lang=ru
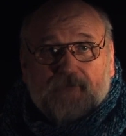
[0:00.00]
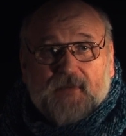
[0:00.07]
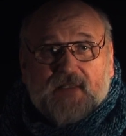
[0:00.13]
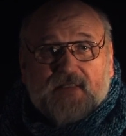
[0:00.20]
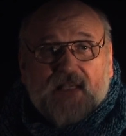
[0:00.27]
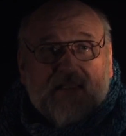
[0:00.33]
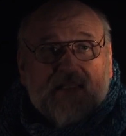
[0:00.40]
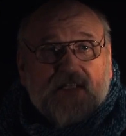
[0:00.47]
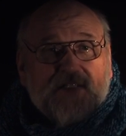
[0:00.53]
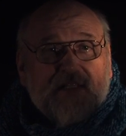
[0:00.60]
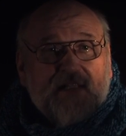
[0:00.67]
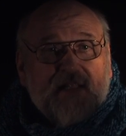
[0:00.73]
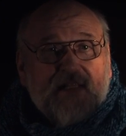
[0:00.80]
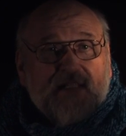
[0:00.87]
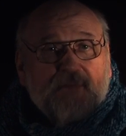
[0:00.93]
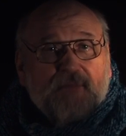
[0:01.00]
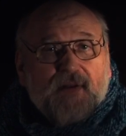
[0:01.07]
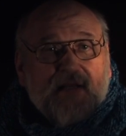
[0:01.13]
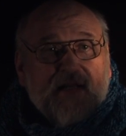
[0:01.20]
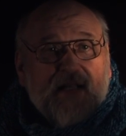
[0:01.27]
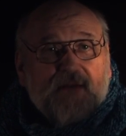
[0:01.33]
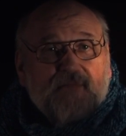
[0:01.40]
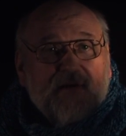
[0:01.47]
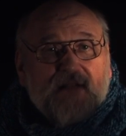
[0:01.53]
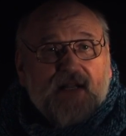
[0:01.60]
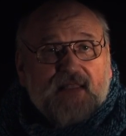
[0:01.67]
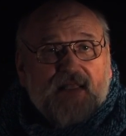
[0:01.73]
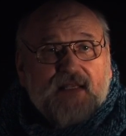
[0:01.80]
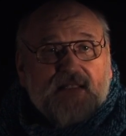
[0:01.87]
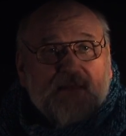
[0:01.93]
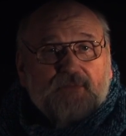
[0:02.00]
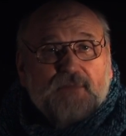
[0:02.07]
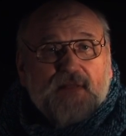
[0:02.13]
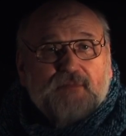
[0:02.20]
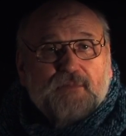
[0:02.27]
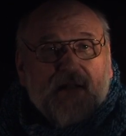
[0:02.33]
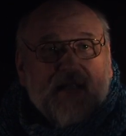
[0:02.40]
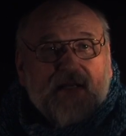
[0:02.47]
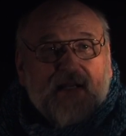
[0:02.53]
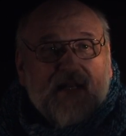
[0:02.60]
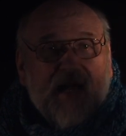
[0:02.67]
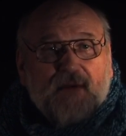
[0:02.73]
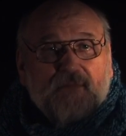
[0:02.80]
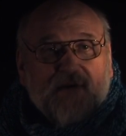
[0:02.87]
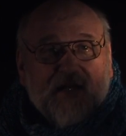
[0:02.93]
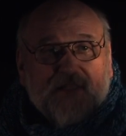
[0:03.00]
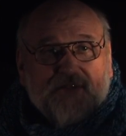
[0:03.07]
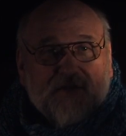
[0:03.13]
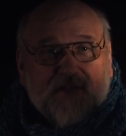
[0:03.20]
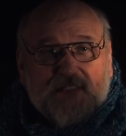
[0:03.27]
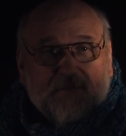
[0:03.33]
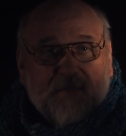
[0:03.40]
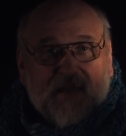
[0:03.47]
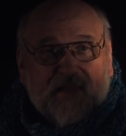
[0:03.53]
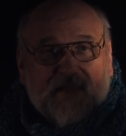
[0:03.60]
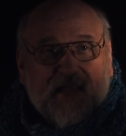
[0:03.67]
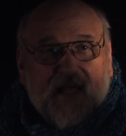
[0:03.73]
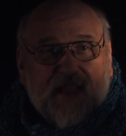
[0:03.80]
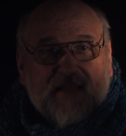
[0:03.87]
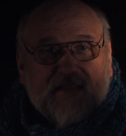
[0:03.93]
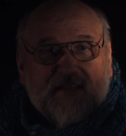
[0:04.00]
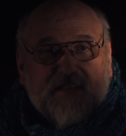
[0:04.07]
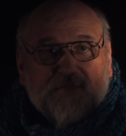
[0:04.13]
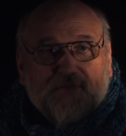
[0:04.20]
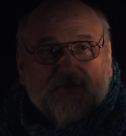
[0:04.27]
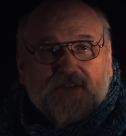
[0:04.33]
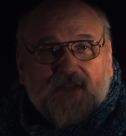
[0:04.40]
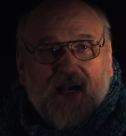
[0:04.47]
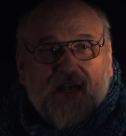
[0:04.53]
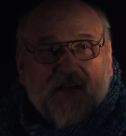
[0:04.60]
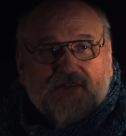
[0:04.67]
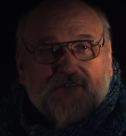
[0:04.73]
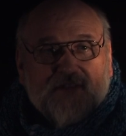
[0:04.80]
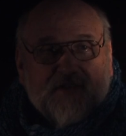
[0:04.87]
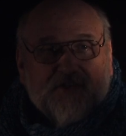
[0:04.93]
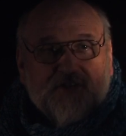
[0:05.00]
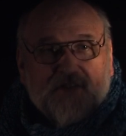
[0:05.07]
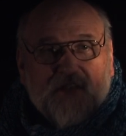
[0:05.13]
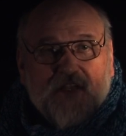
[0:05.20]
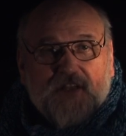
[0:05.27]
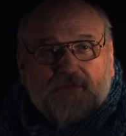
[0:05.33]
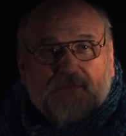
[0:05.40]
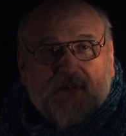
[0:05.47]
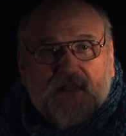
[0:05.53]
Не содержит ли эта программа каких-то подпрограмм, которые спонтанно запускаются и начинают